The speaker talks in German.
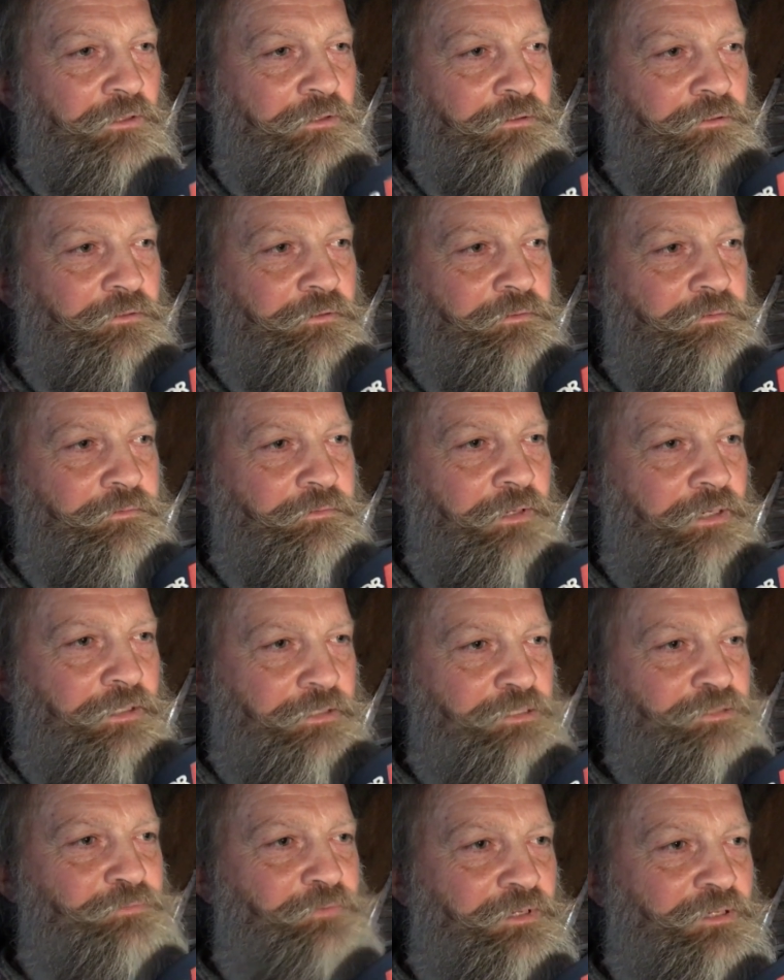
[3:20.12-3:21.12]
Äh, ja,
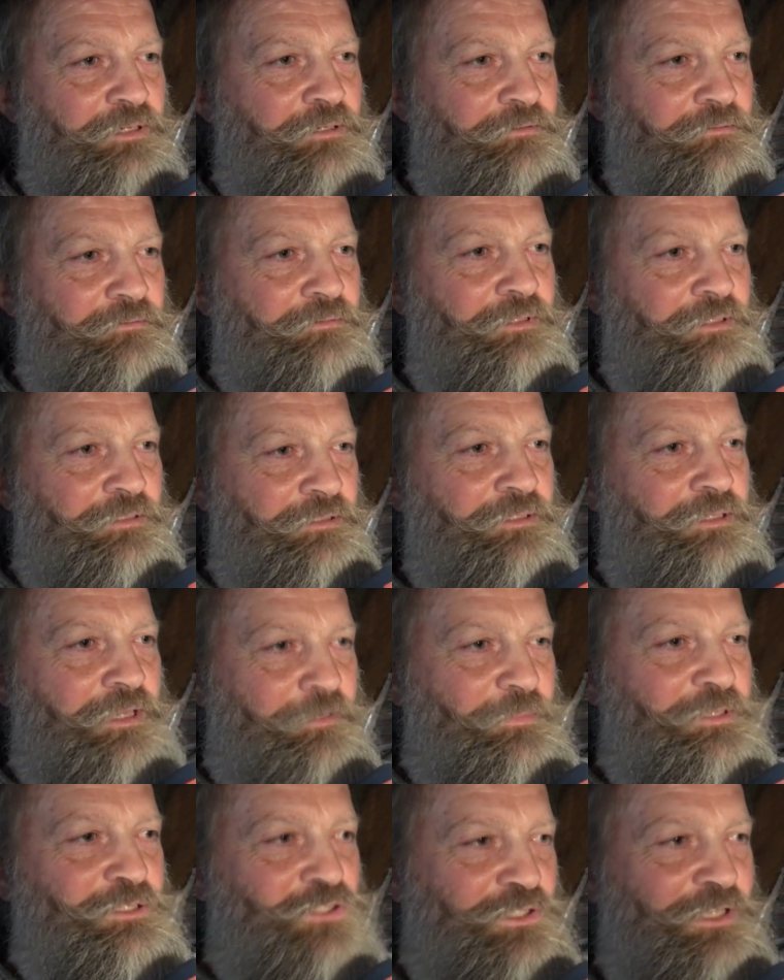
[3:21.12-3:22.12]
das war der
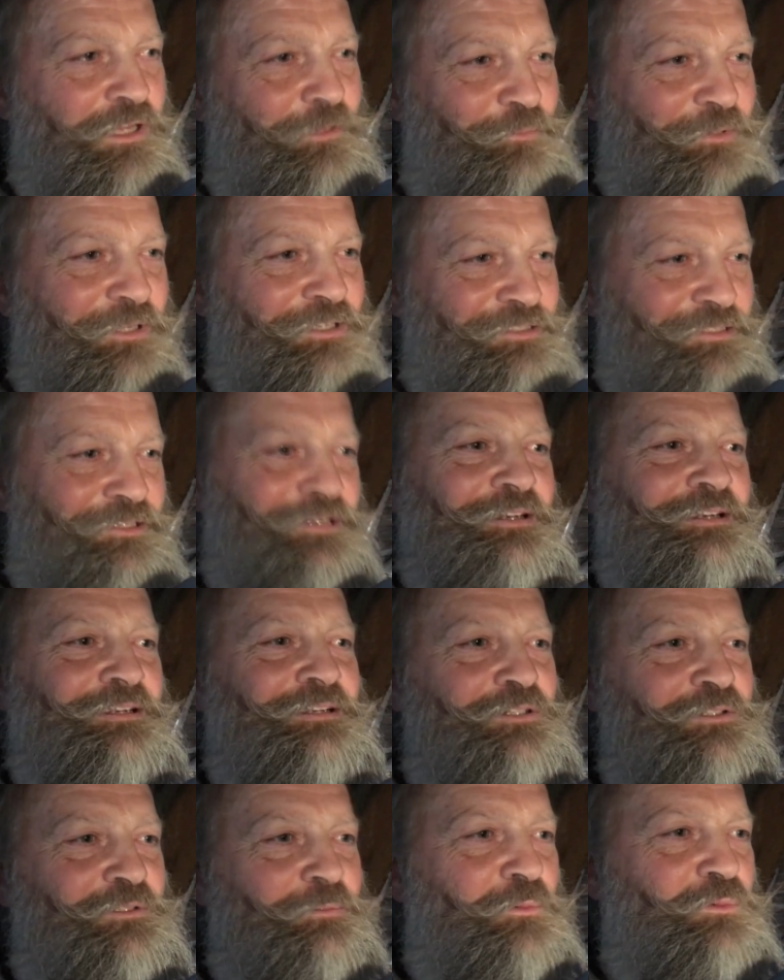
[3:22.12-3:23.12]
Messstab der Zeit.
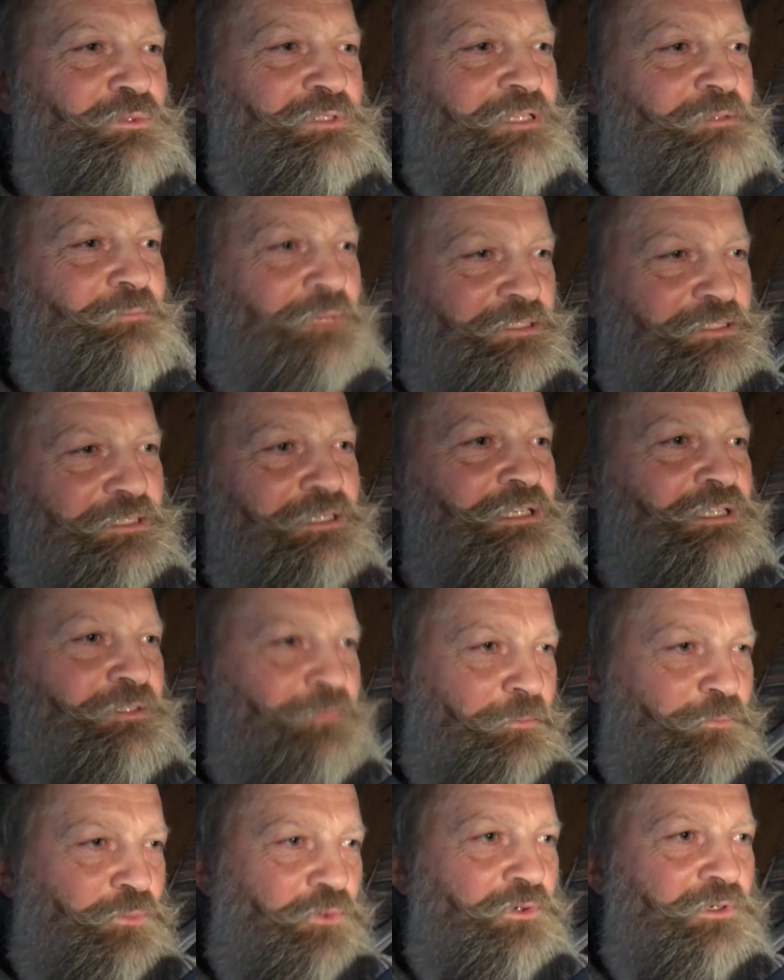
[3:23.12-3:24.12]
Also man musste immer sehen, dass
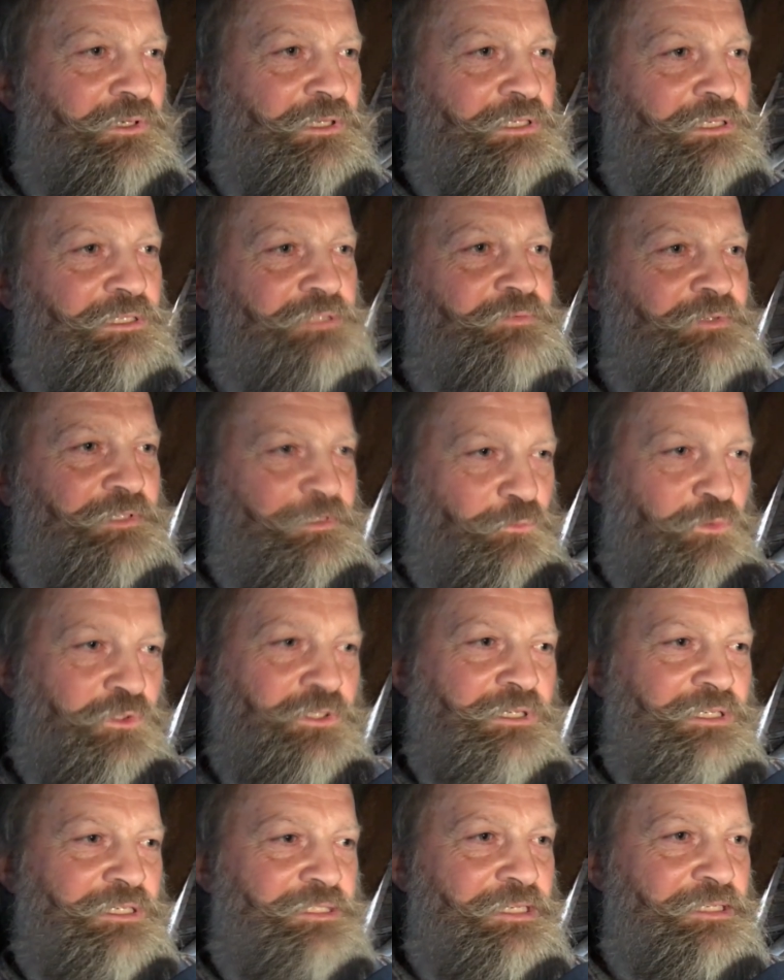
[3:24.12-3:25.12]
man pünktlich ist, weil die
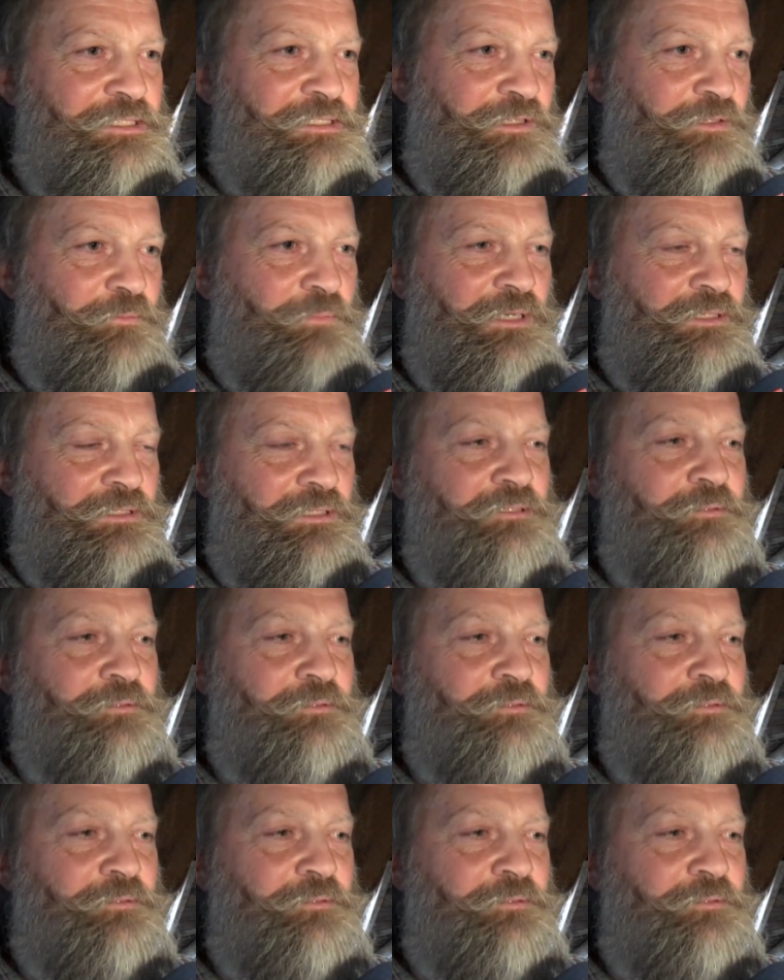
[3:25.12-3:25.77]
Mutter ja das Essen gemacht